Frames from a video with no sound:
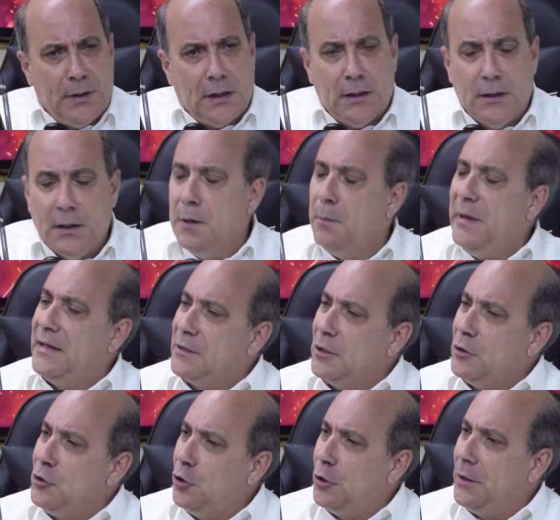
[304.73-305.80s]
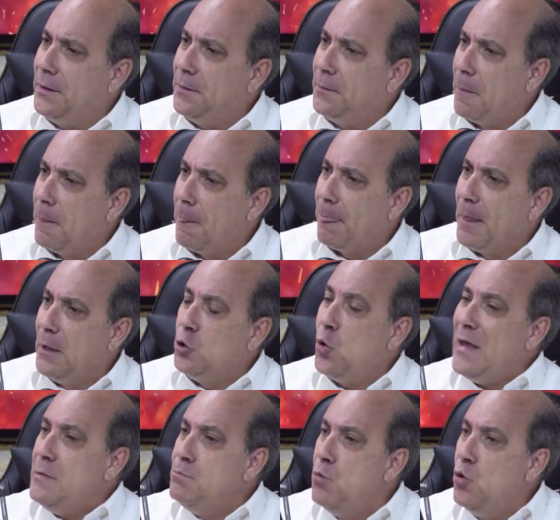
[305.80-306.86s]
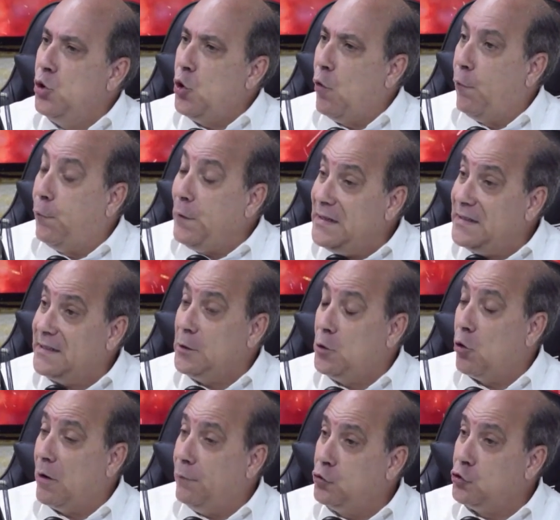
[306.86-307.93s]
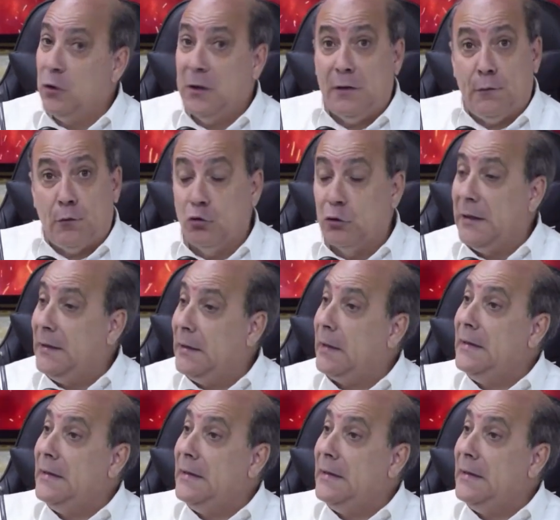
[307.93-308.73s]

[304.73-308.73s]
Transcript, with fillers: Mire, señores, no hay muro físico que funcione la frontera.